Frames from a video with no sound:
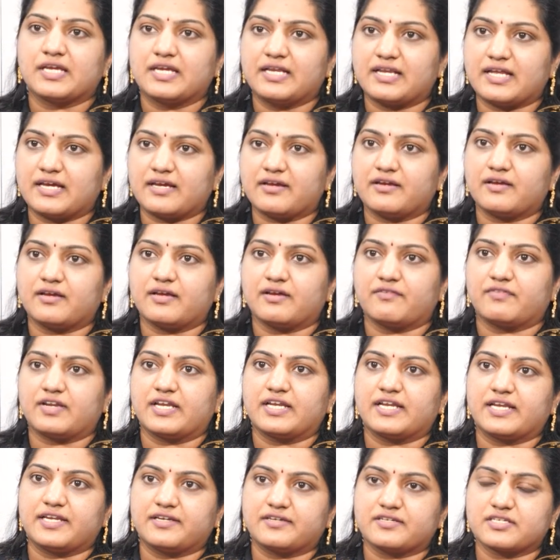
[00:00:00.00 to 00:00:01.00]
ఇలా
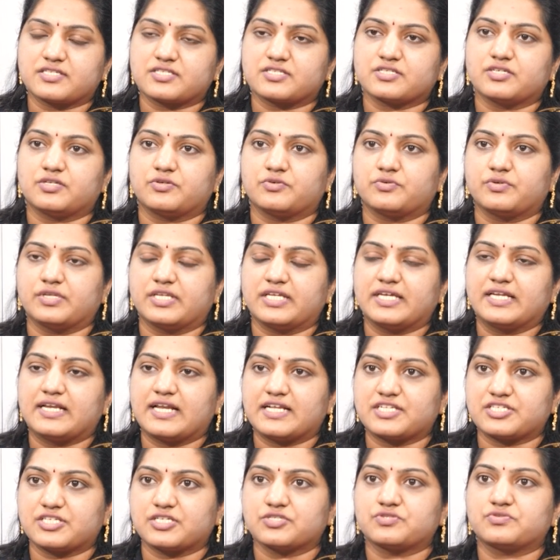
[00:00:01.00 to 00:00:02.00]
ఎవరైనా ఇంట్రెస్టెడ్ ఉంది
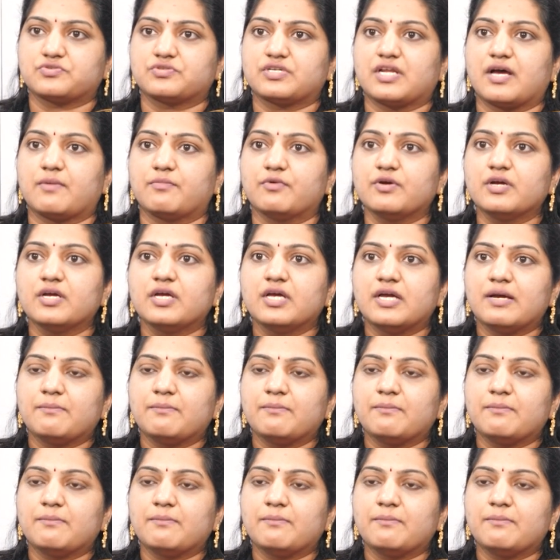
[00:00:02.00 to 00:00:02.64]
ఇలా చేస్తున్నాము